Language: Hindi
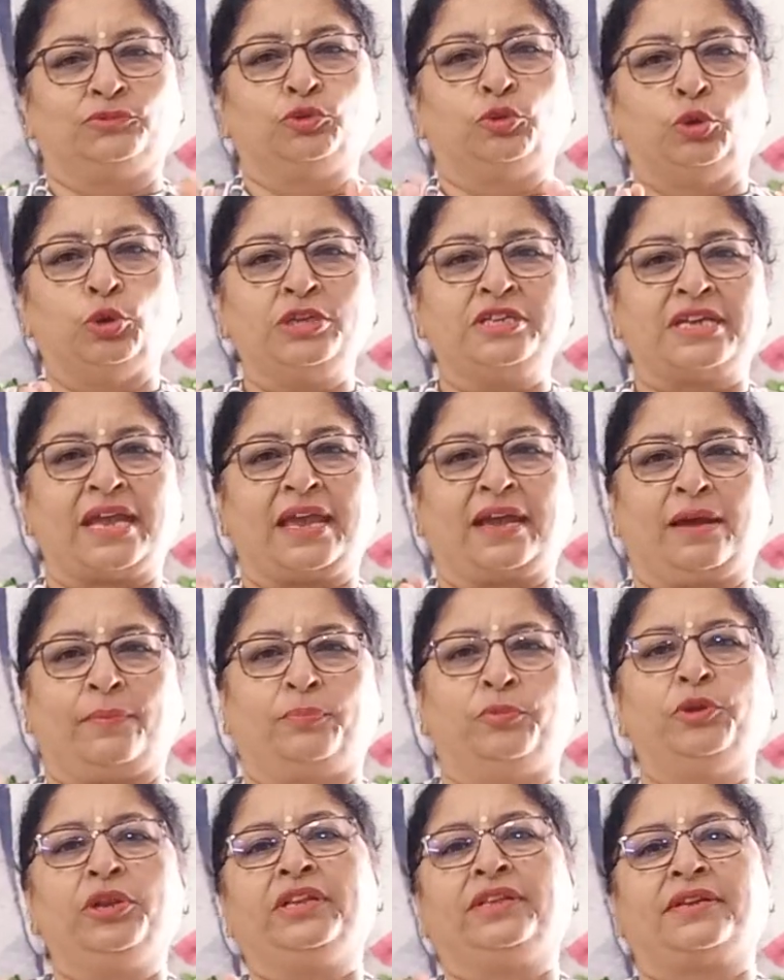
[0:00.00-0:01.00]
घुल जाएगा
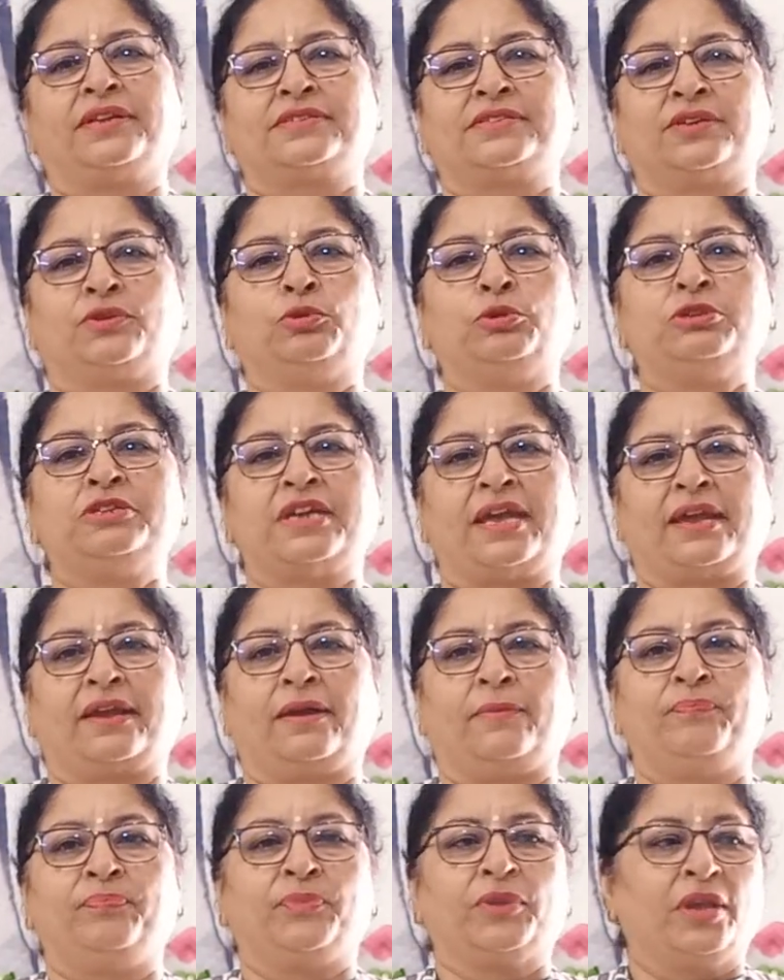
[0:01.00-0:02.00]
पूरी तरह से घुल
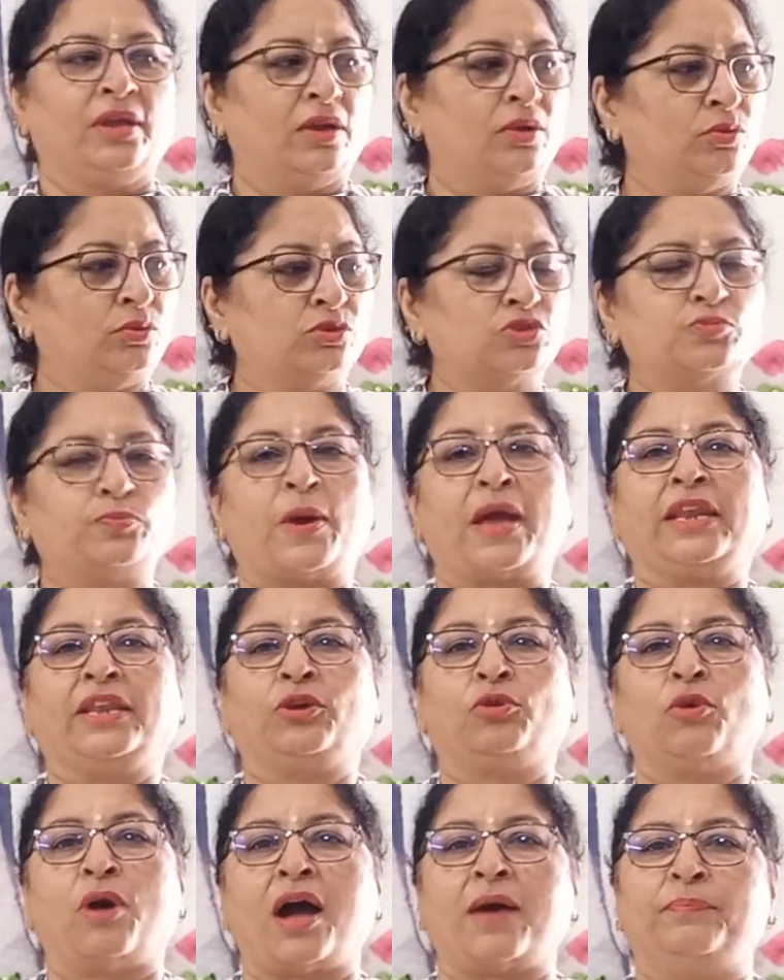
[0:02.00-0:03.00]
जाएगा उस पानी
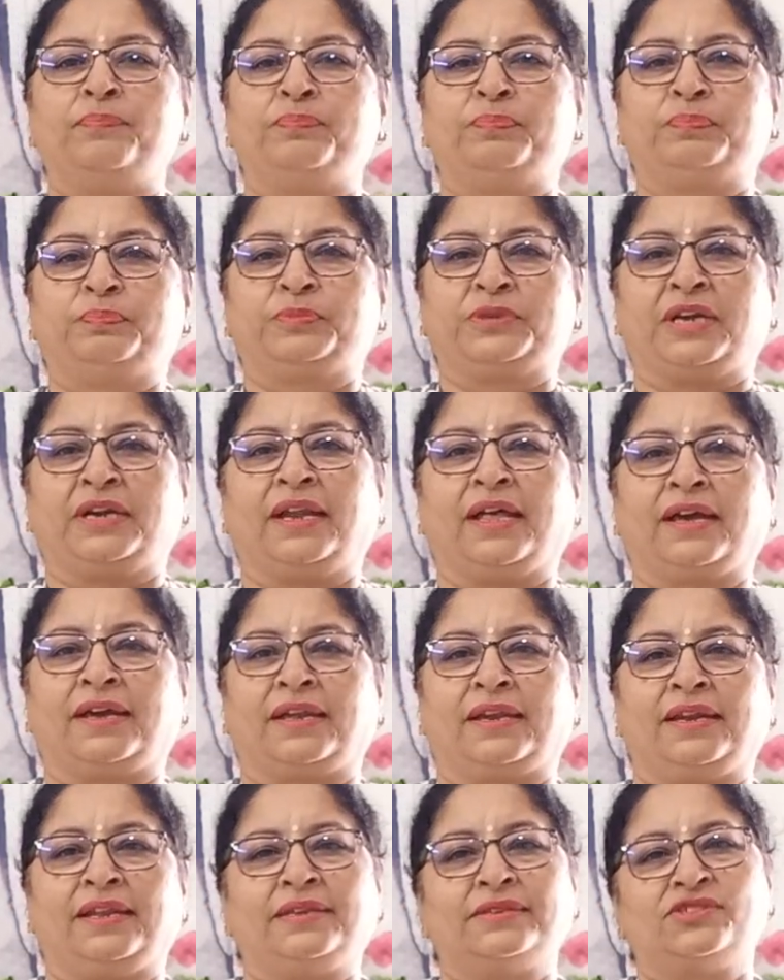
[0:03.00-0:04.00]
को आप ठंडा
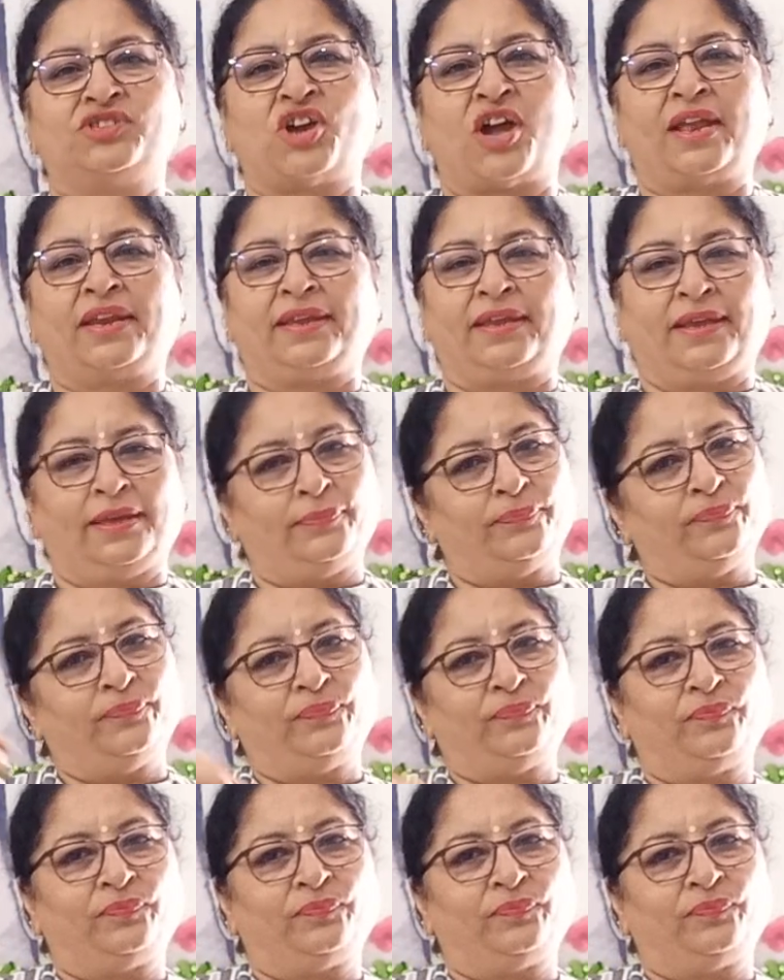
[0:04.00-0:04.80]
कर लें छान के